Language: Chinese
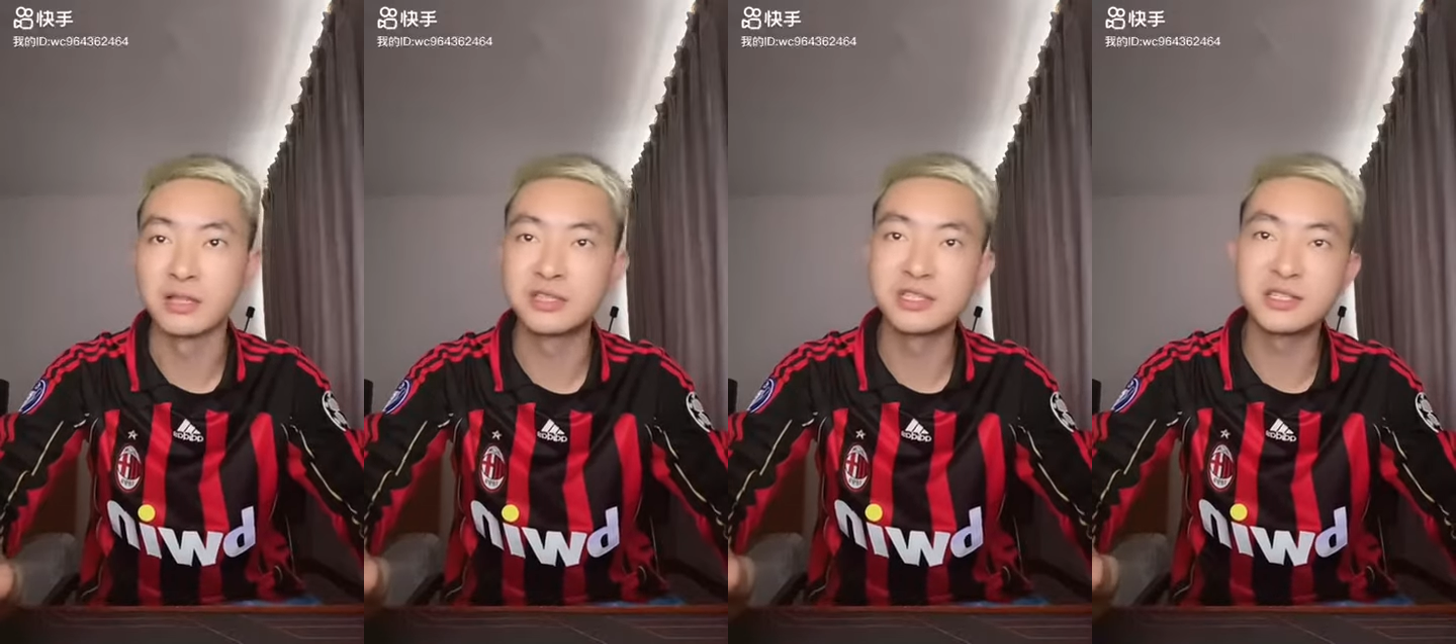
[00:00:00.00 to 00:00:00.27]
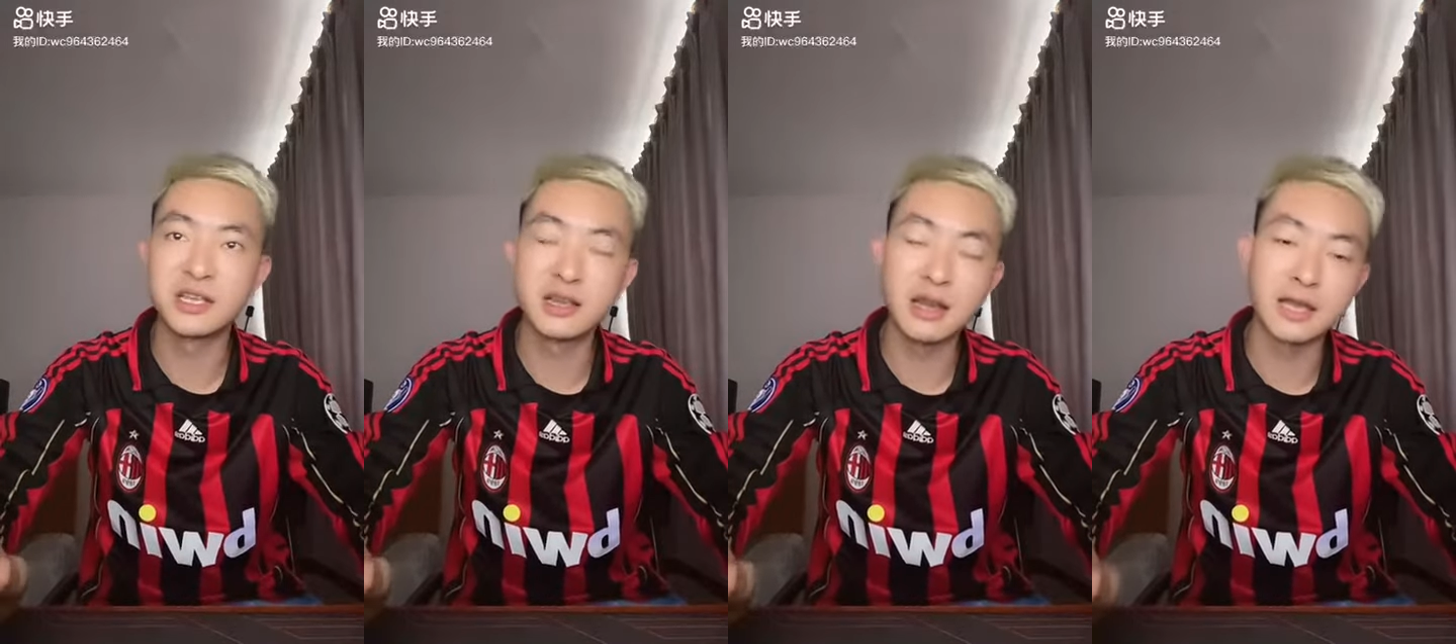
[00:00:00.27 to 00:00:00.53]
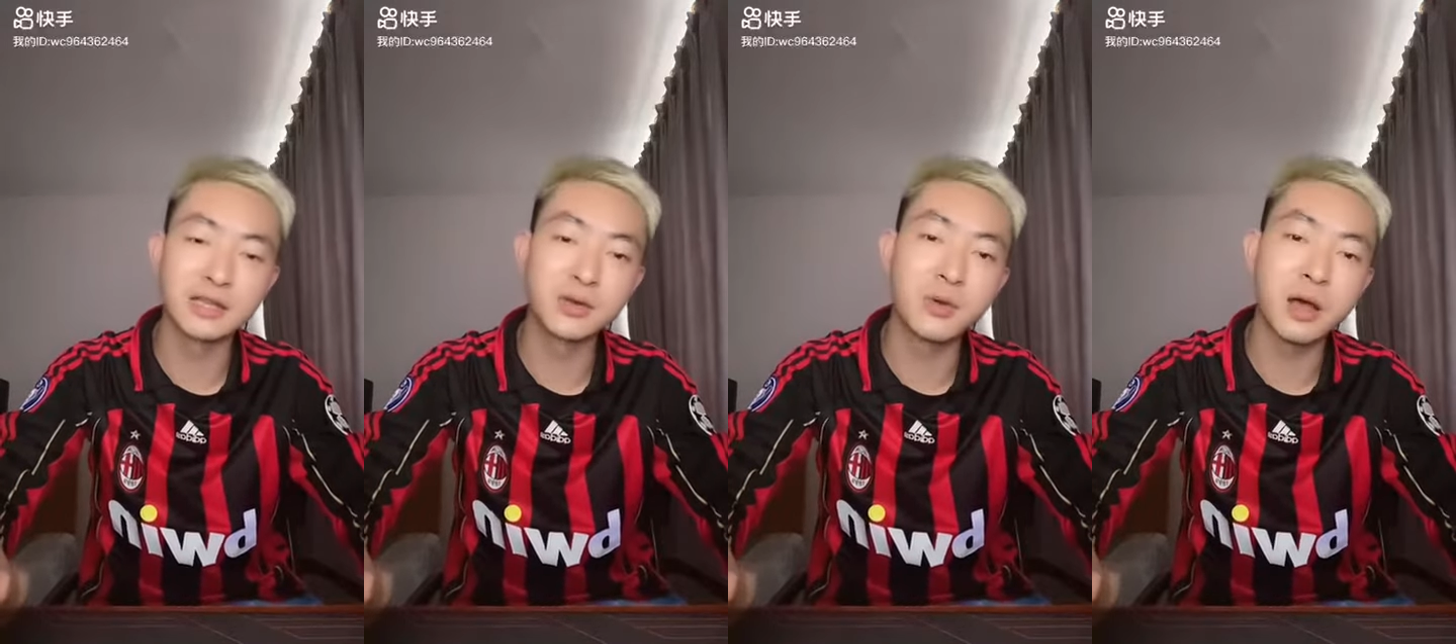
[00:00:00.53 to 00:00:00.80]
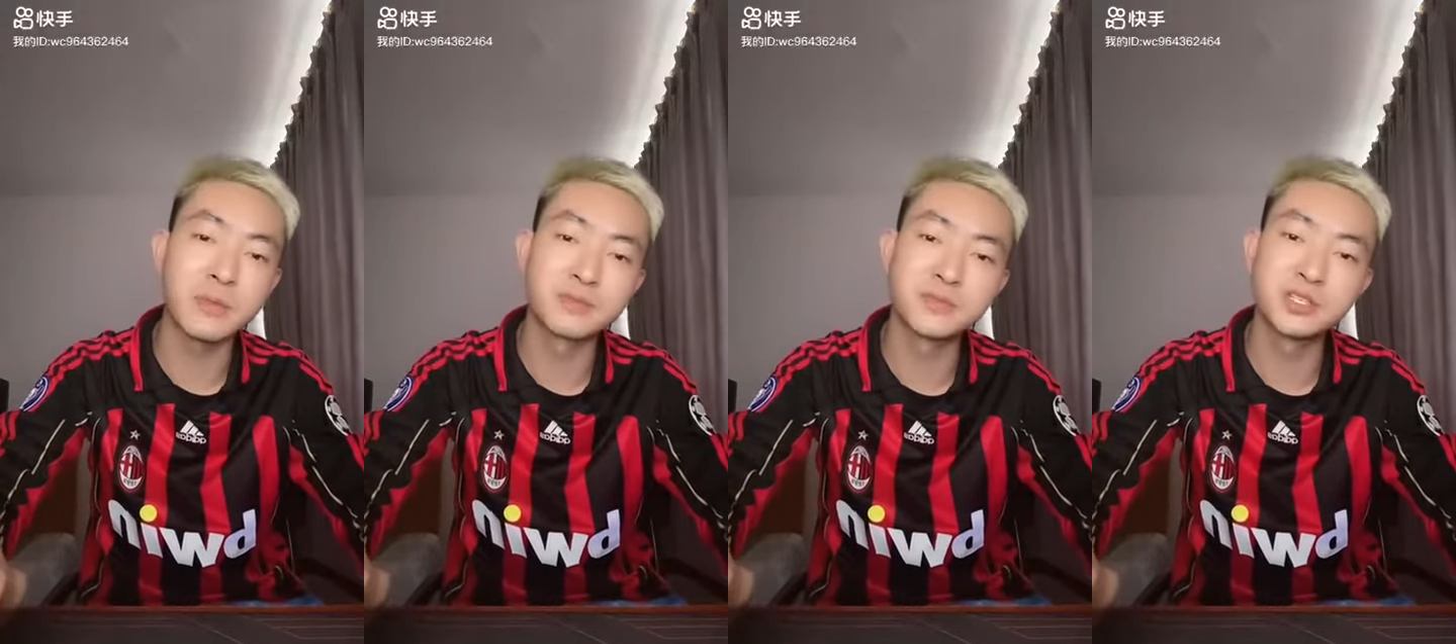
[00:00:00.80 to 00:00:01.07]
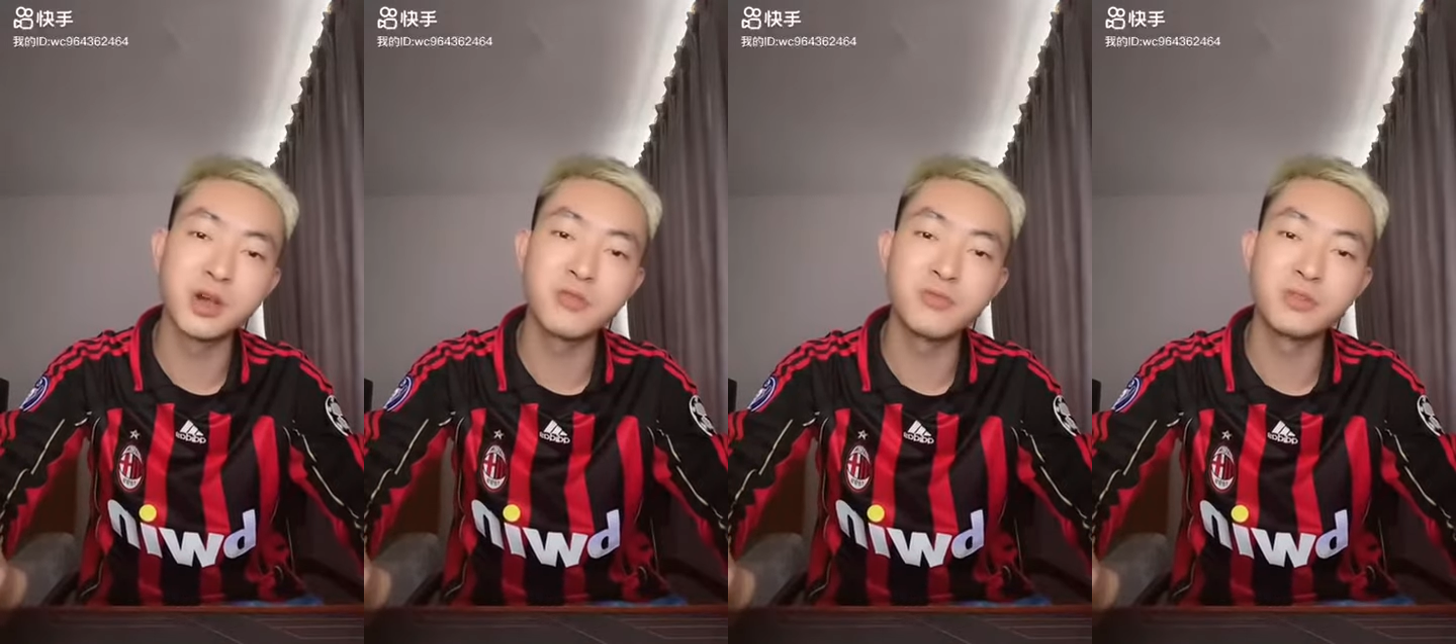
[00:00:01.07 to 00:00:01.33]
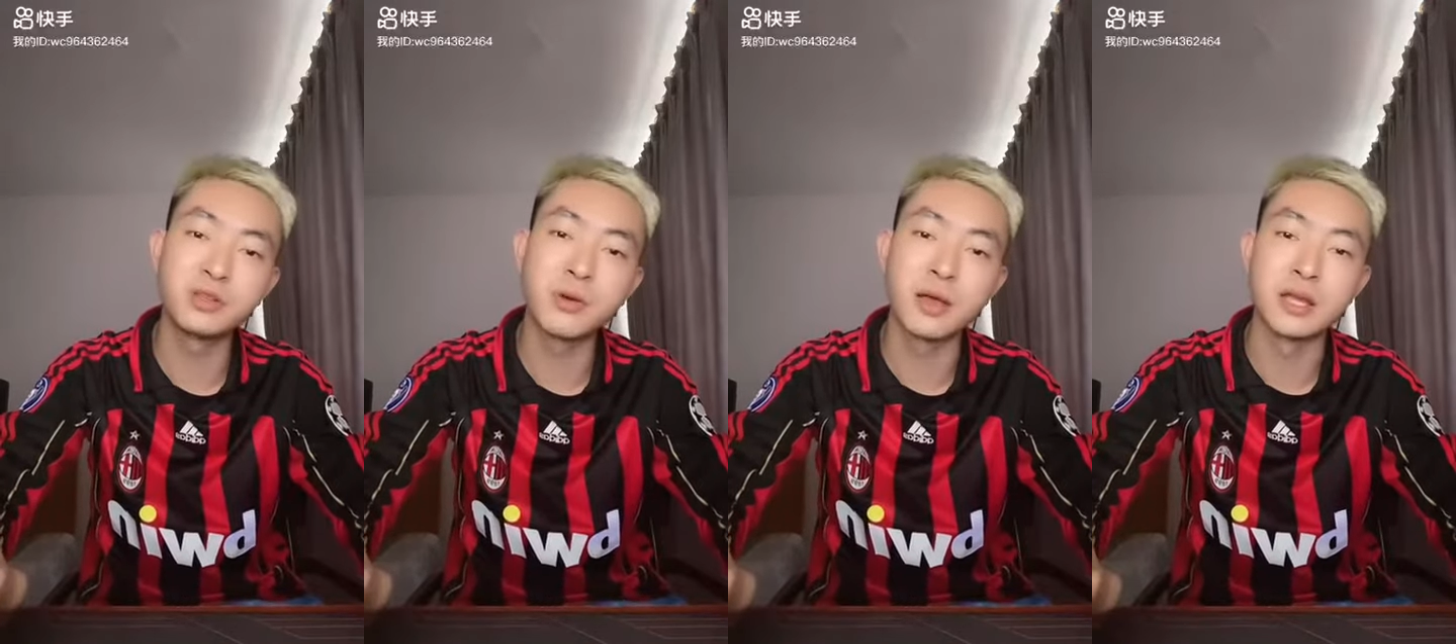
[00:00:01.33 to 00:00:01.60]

近年来的话，交锋的